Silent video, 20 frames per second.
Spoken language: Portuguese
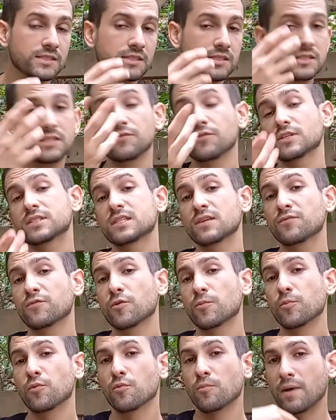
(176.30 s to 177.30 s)
se você
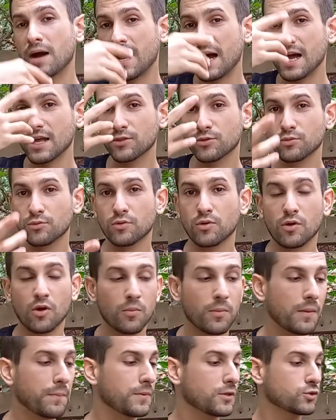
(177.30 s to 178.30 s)
for pro mato, é
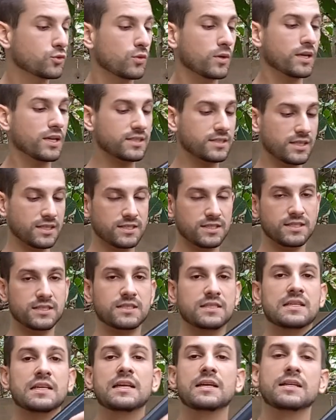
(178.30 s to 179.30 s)
uma pessoa que às vezes
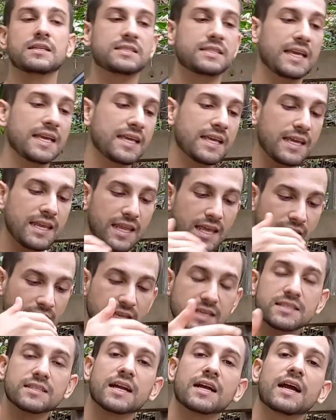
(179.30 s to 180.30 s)
sem querer
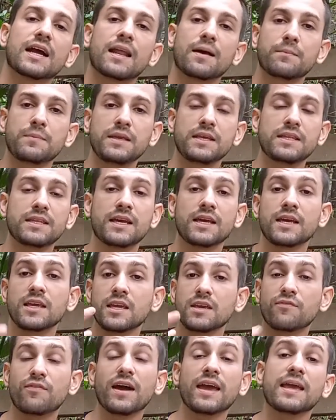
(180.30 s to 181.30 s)
risca a carabina
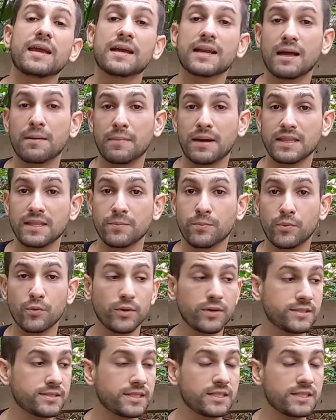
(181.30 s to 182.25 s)
e vai reclamar depois,